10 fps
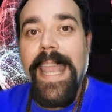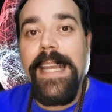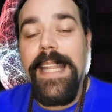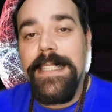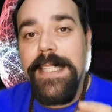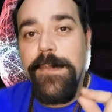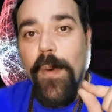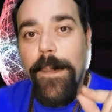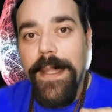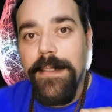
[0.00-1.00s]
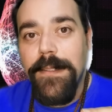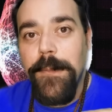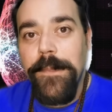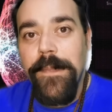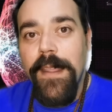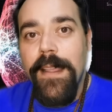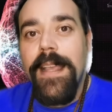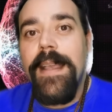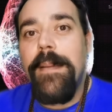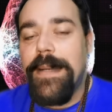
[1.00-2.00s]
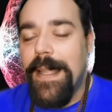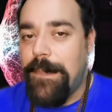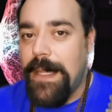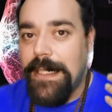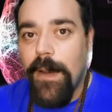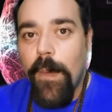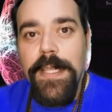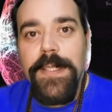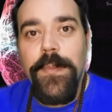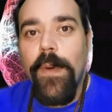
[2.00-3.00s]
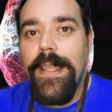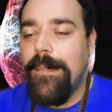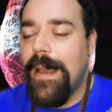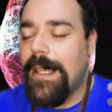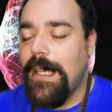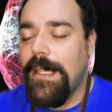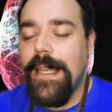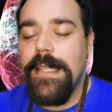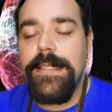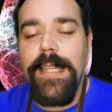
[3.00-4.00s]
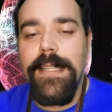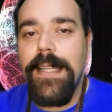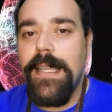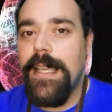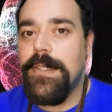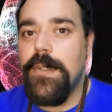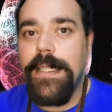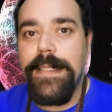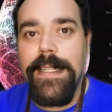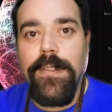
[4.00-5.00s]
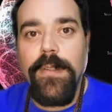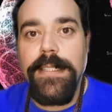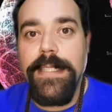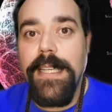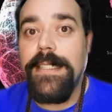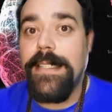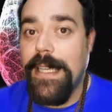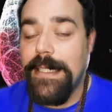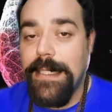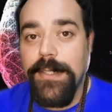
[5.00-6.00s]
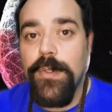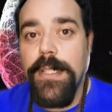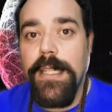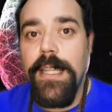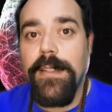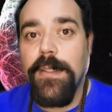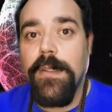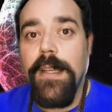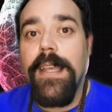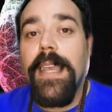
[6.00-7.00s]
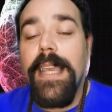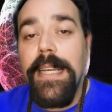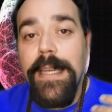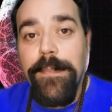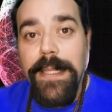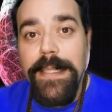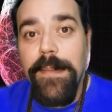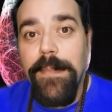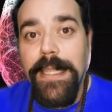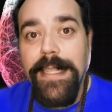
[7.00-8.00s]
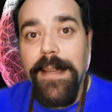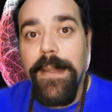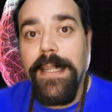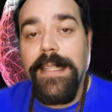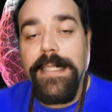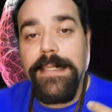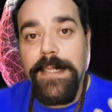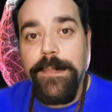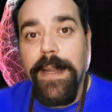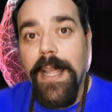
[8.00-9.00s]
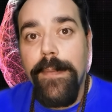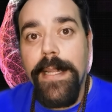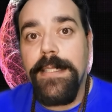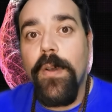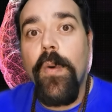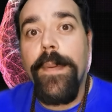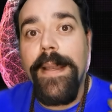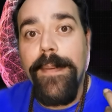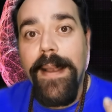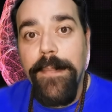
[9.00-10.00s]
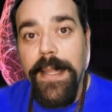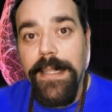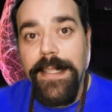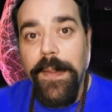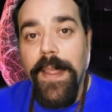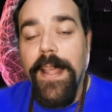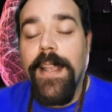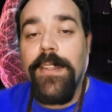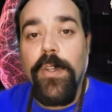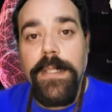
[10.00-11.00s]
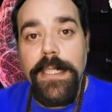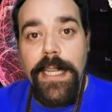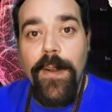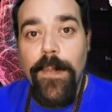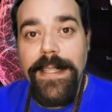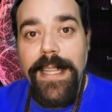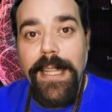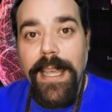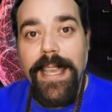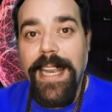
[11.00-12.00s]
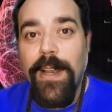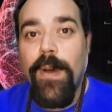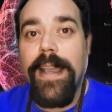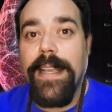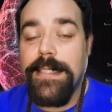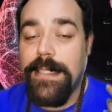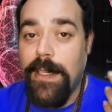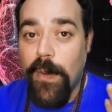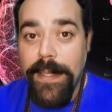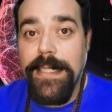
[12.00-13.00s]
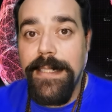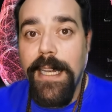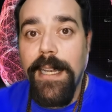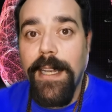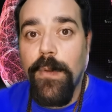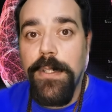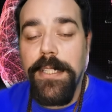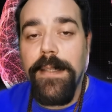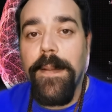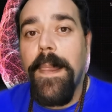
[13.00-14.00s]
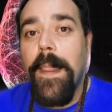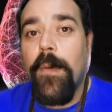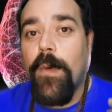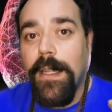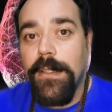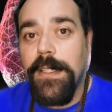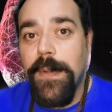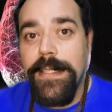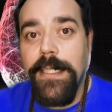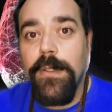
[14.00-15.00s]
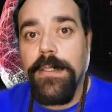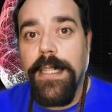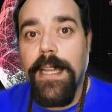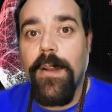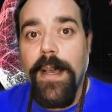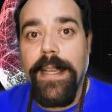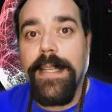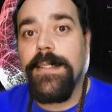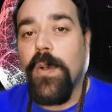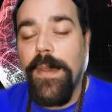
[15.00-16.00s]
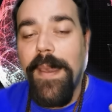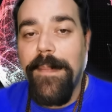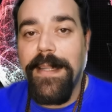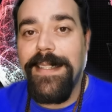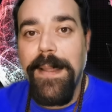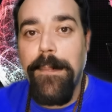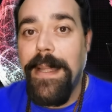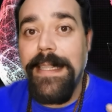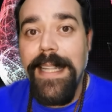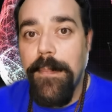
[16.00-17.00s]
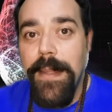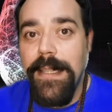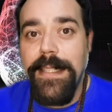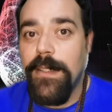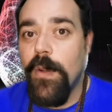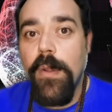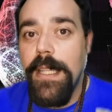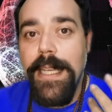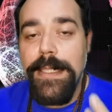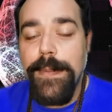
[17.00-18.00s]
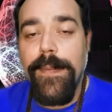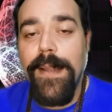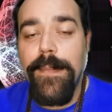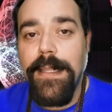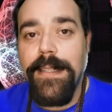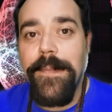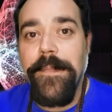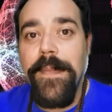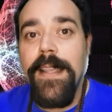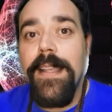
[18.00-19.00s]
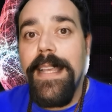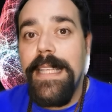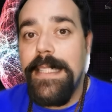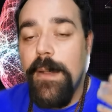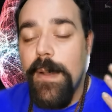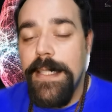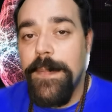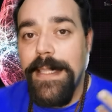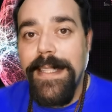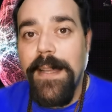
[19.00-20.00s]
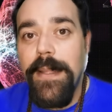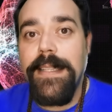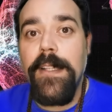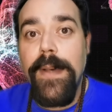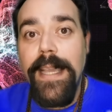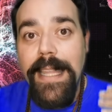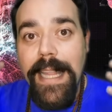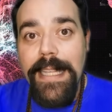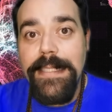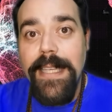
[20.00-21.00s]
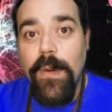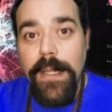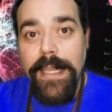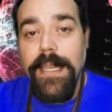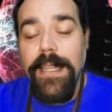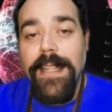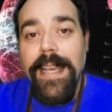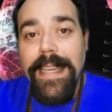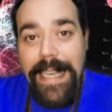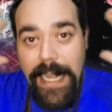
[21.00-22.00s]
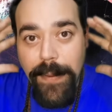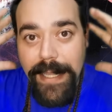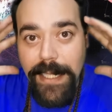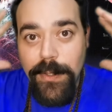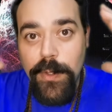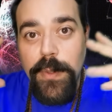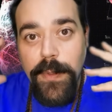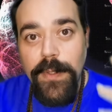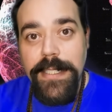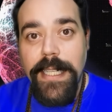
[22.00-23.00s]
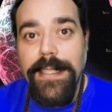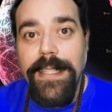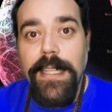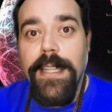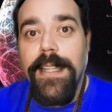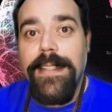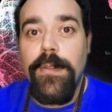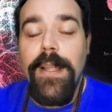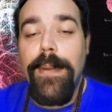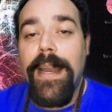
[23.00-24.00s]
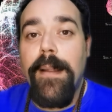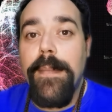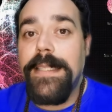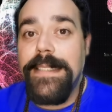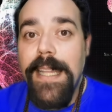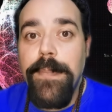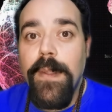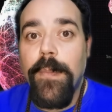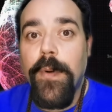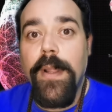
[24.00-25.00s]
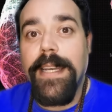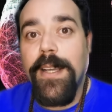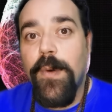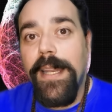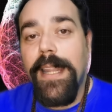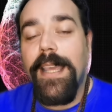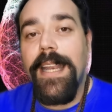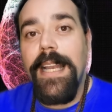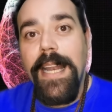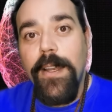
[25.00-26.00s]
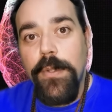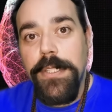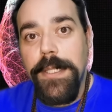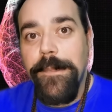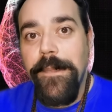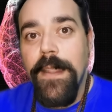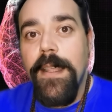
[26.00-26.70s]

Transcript: en ese momento repite lo mismo, imagina, siente que eso que tanto deseas ya está sucediendo y repite mentalmente estas palabras o verbalmente. Yo te recomendaría que lo hagas, si lo vas a hacer en la noche, cuando te vas a acostar, lo hagas obviamente mentalmente, no lo digas verbalmente y si lo haces mentalmente va a quedar esa orden grabada en tu subconsciente de una manera más rápido, porque recuerda que en la noche,